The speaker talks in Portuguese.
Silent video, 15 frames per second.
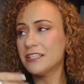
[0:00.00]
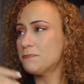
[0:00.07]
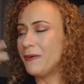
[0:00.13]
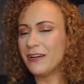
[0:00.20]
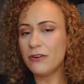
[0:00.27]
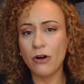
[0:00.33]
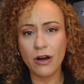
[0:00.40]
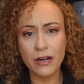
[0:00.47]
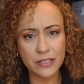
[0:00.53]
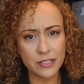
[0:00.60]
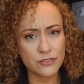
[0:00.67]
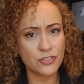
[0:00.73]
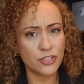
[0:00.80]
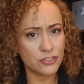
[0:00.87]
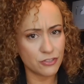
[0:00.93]
das
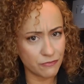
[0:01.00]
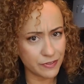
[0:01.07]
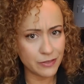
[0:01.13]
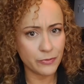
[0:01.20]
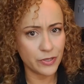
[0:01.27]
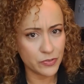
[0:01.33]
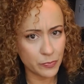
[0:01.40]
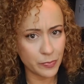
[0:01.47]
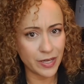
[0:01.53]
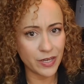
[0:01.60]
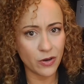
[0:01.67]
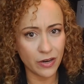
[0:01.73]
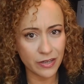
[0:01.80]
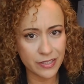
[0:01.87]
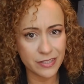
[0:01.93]
paróquias. Gente, eu frequento
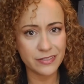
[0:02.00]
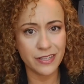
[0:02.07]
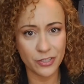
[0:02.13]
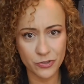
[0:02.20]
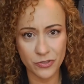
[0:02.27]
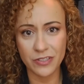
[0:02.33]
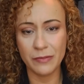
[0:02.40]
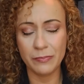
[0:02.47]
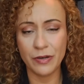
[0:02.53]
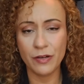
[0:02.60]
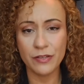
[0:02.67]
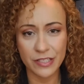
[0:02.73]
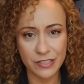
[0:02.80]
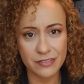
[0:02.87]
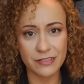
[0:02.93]
paróquias em Cachoeira
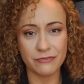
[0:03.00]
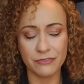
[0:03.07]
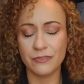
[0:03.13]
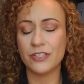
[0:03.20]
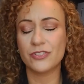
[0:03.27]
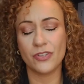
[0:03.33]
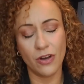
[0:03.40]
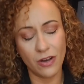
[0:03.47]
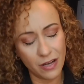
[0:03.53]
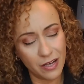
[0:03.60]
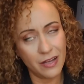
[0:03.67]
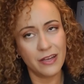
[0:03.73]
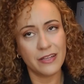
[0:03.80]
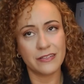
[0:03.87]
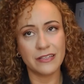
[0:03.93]
Paulista, viu? Não é
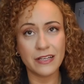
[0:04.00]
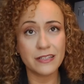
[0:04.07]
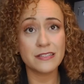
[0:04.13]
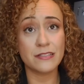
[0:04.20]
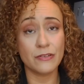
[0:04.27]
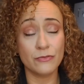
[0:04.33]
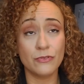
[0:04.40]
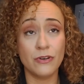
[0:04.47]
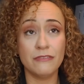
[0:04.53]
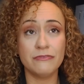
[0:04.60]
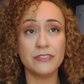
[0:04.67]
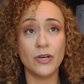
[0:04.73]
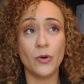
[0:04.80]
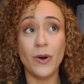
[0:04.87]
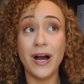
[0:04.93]
só na Canção
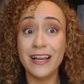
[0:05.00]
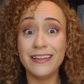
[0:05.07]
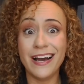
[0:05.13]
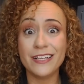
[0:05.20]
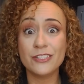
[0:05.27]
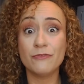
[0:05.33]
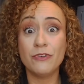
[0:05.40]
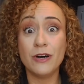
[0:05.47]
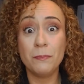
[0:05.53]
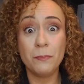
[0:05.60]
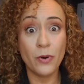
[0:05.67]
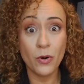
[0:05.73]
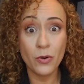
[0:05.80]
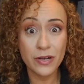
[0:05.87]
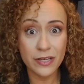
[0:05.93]
Nova, não. Aliás, eu vou a
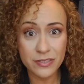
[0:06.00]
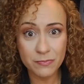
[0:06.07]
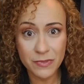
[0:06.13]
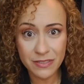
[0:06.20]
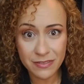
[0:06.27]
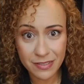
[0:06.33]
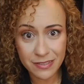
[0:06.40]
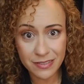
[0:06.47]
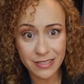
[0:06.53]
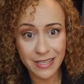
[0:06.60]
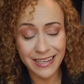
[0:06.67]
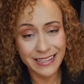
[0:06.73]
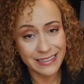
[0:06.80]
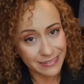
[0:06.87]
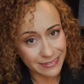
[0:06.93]
poucas
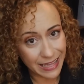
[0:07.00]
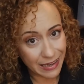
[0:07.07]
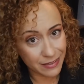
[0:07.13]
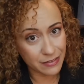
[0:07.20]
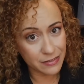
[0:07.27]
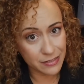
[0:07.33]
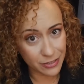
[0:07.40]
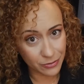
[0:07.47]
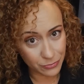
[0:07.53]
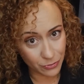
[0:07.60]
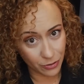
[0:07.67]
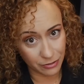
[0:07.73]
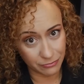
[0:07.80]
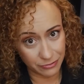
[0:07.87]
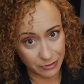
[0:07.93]
missas na Canção
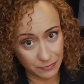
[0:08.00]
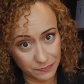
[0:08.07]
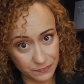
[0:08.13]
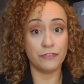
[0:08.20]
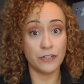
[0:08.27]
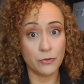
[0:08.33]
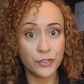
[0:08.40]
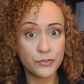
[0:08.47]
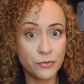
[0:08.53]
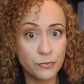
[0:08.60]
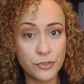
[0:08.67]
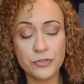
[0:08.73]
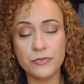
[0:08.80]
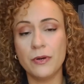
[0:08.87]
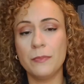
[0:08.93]
Nova. Eu frequento
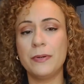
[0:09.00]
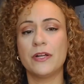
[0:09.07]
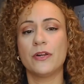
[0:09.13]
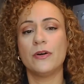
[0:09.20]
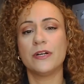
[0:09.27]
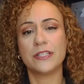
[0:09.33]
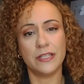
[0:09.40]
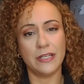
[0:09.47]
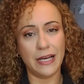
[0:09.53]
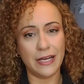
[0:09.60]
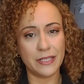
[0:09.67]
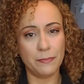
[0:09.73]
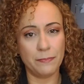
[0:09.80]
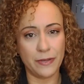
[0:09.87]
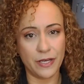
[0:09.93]
muito uma paróquia
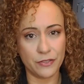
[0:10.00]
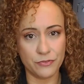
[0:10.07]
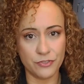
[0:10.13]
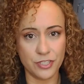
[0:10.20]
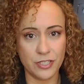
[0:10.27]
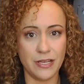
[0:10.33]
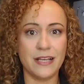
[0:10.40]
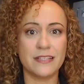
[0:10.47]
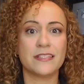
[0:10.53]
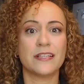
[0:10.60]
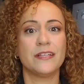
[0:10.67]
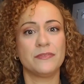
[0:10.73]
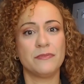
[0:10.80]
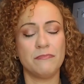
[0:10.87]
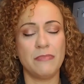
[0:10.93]
aqui perto de
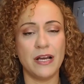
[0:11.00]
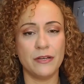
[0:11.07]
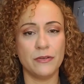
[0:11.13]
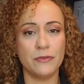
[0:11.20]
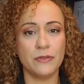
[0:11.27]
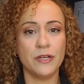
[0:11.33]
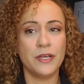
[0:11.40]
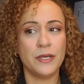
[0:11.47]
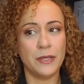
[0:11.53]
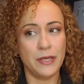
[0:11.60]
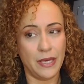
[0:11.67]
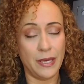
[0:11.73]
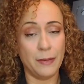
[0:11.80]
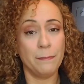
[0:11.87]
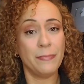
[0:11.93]
casa, que é num bairro
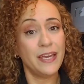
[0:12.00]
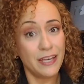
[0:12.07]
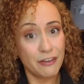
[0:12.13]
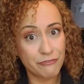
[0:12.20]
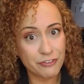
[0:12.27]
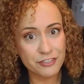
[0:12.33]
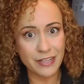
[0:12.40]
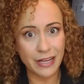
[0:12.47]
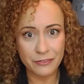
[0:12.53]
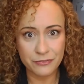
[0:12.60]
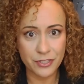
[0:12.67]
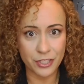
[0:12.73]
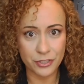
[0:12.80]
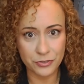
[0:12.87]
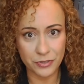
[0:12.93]
é, bem
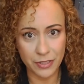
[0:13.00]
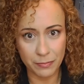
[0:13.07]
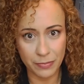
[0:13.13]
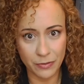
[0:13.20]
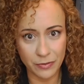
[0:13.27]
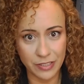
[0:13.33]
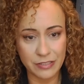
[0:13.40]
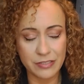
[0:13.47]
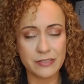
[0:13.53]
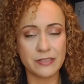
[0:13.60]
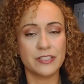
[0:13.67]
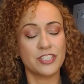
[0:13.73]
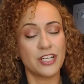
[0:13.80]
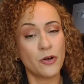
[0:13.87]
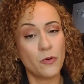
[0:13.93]
afastado de Cachoeira
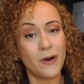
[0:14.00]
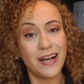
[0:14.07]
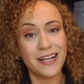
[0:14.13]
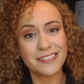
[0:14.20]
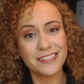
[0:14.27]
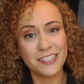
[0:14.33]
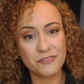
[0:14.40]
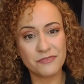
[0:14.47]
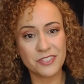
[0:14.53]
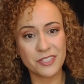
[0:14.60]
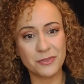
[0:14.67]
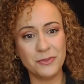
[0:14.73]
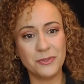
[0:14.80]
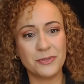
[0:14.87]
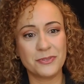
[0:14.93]
Paulista, já quase na
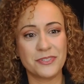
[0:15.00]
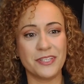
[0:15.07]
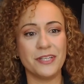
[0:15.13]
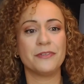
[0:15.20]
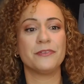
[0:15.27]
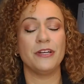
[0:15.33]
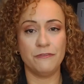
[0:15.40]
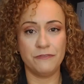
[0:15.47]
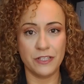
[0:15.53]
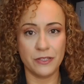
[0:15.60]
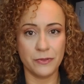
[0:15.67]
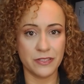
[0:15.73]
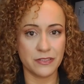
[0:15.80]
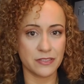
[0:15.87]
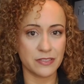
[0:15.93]
divisa com Cruzeiro. Eu
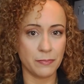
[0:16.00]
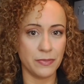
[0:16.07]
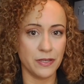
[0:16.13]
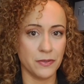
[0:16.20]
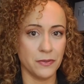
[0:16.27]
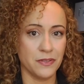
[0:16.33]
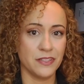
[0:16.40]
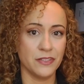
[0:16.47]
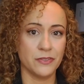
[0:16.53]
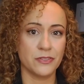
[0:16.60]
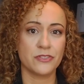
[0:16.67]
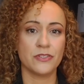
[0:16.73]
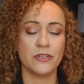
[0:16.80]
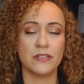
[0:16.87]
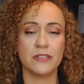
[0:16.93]
frequento essa paróquia,
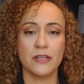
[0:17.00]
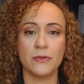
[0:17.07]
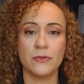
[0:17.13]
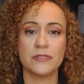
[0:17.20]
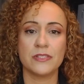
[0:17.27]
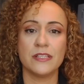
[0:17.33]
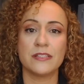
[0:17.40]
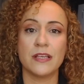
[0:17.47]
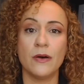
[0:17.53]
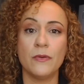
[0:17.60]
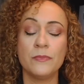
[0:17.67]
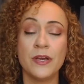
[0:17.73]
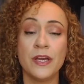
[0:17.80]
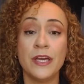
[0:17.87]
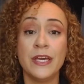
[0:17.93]
Nossa Senhora da
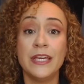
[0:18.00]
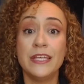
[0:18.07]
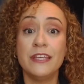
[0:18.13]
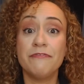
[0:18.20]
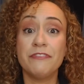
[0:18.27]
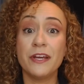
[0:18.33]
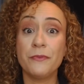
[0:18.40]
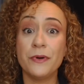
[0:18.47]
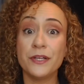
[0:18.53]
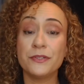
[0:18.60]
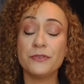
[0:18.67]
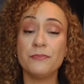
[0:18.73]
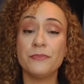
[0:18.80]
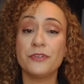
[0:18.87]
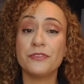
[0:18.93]
Conceição, e
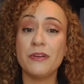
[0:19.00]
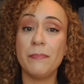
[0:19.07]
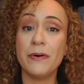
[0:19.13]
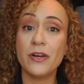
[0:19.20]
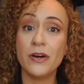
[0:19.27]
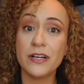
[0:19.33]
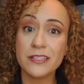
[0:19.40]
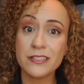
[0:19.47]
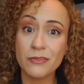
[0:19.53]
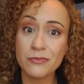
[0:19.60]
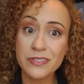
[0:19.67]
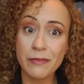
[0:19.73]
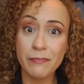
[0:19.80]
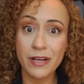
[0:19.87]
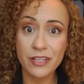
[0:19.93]
frequento muito a paróquia
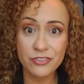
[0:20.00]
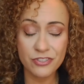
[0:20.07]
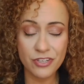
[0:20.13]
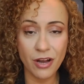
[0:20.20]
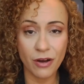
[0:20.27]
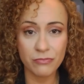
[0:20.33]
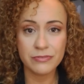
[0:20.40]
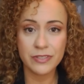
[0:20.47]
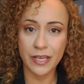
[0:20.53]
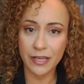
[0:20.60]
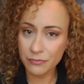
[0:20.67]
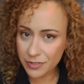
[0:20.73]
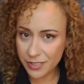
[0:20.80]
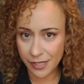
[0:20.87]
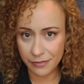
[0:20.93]
São Sebastião, que
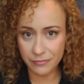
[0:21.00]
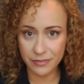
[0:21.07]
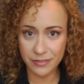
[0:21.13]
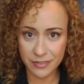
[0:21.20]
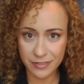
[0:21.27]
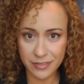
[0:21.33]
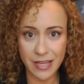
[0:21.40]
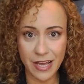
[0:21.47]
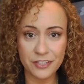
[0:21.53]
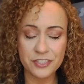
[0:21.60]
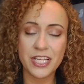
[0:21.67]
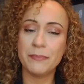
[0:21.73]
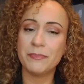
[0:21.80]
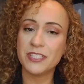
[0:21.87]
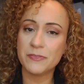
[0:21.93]
é no centro da
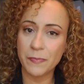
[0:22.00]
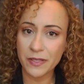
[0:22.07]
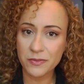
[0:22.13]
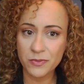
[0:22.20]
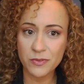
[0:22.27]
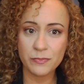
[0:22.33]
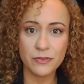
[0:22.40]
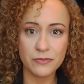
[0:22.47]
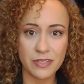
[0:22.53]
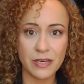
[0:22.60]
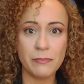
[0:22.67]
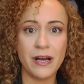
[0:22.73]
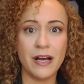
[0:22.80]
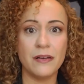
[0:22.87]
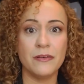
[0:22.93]
cidade, que é mais perto do meu
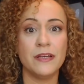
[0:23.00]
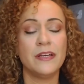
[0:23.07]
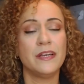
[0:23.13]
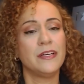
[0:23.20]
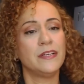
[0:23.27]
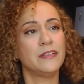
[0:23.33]
trabalho